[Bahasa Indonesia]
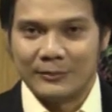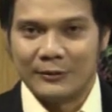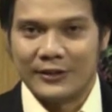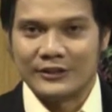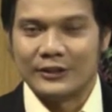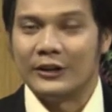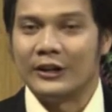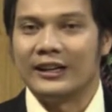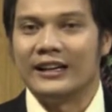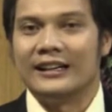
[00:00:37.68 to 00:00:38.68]

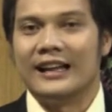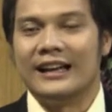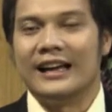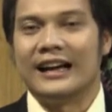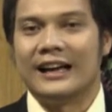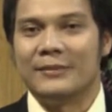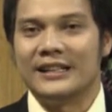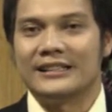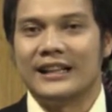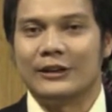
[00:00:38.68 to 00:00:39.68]
Profesor Dadang
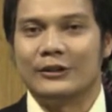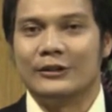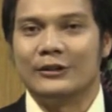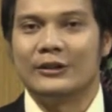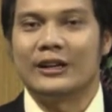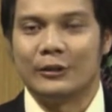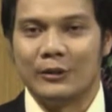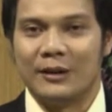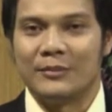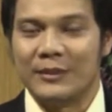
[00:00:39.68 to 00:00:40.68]
Kahmat selaku
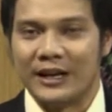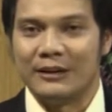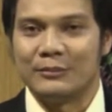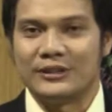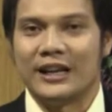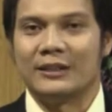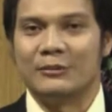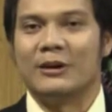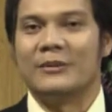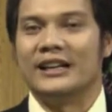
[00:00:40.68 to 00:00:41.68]
Ketua Pimpinan Pusat
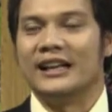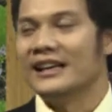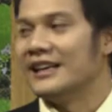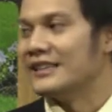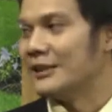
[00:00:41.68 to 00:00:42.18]
Muhammadiyah.